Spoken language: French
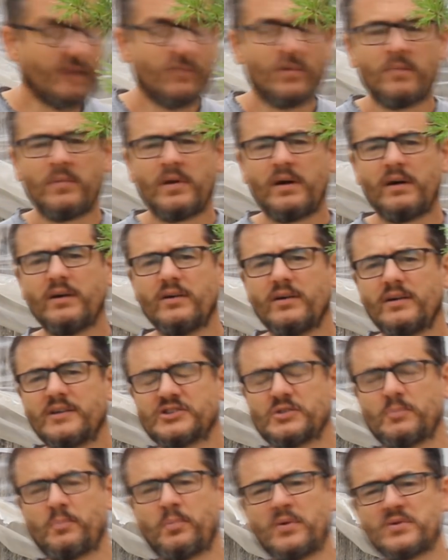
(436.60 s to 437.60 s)
il y a un moment,
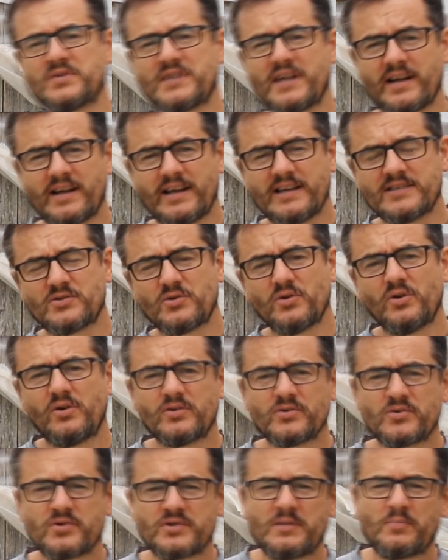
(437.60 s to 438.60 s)
je pose la
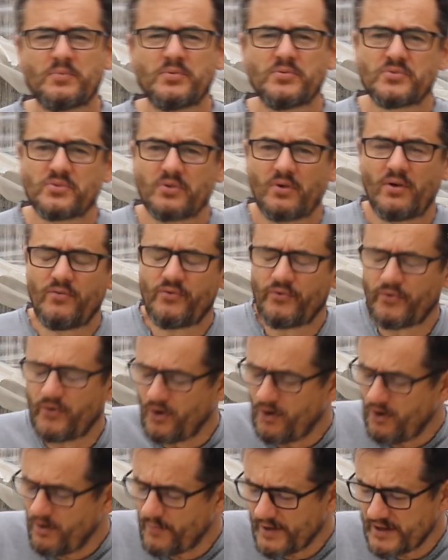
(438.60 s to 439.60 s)
question, je sais plus sur un
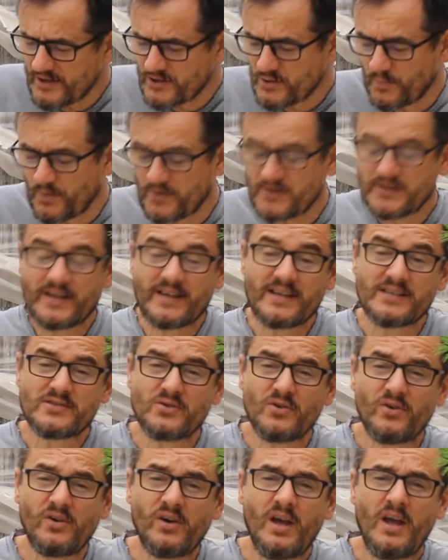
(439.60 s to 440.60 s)
forum, là, je pose la
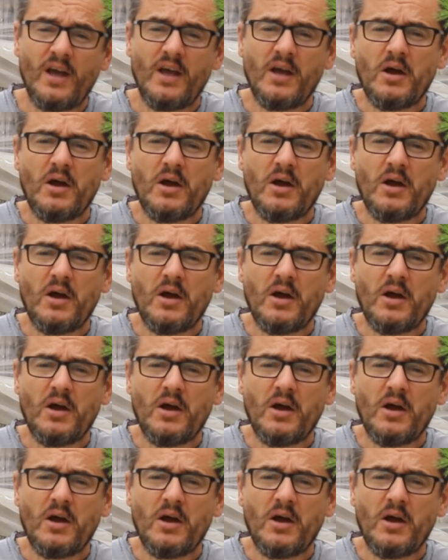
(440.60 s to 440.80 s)
question